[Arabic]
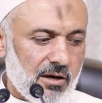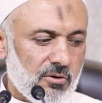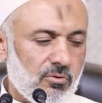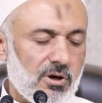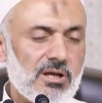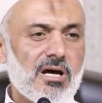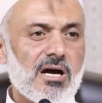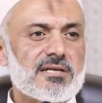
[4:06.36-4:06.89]

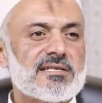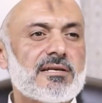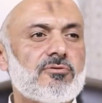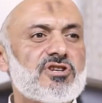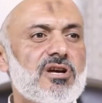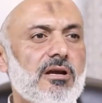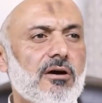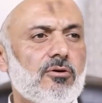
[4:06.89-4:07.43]
والله عز
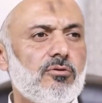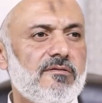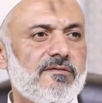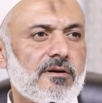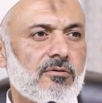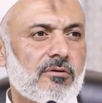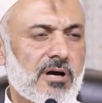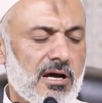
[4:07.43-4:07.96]
وجل يقول في
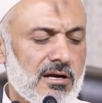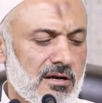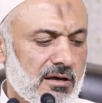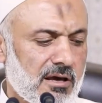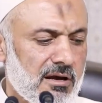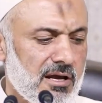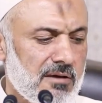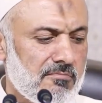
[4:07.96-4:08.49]
القرآن
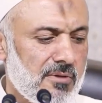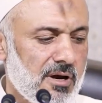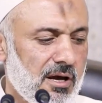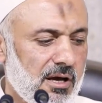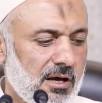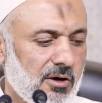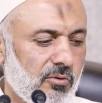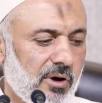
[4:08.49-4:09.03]
الكريم
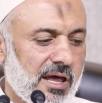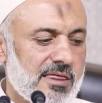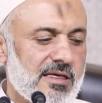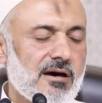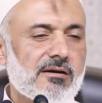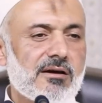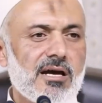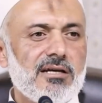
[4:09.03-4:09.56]

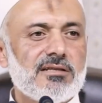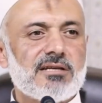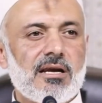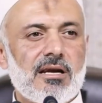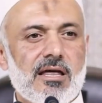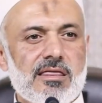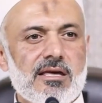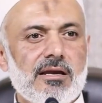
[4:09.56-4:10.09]
وإذا رأيت
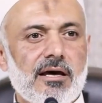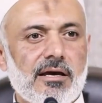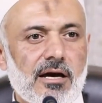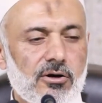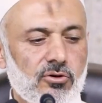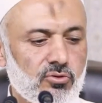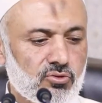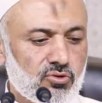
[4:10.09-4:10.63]
الذين
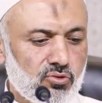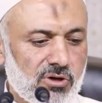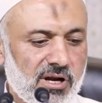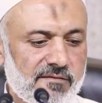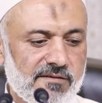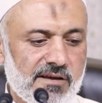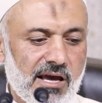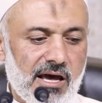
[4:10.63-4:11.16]
يخوضون
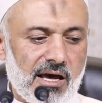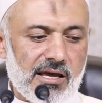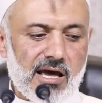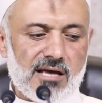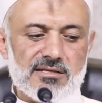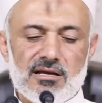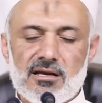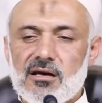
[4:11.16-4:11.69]
في
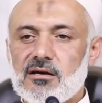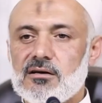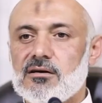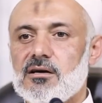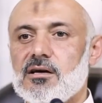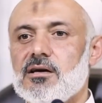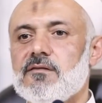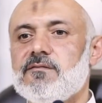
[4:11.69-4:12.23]

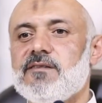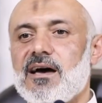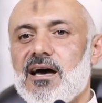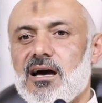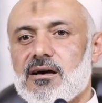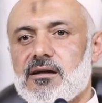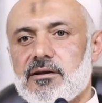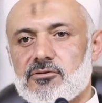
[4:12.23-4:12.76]
آياتنا
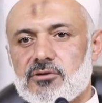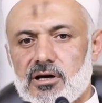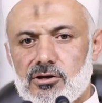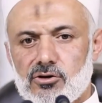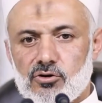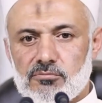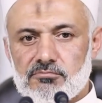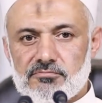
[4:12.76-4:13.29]
فأعرض
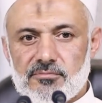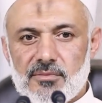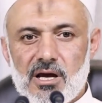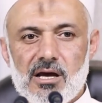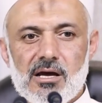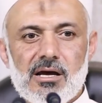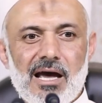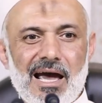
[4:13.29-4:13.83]
عنهم
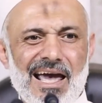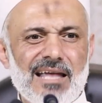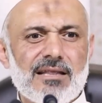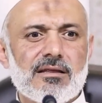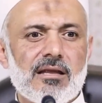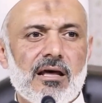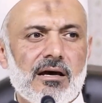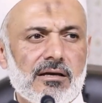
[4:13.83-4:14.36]

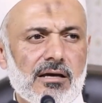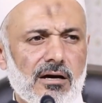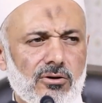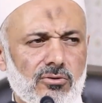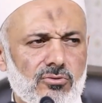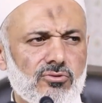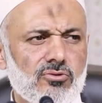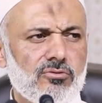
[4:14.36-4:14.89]
حتى
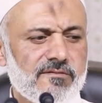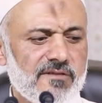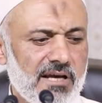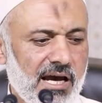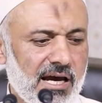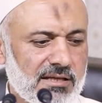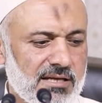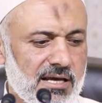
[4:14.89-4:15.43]
يخوضوا في
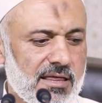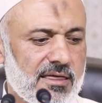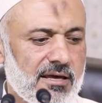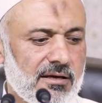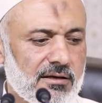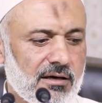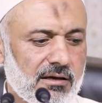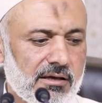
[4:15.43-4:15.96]
حديث
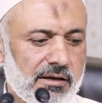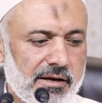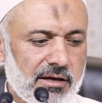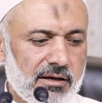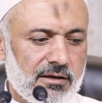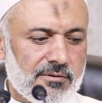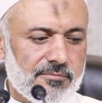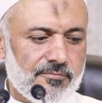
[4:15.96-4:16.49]
غيره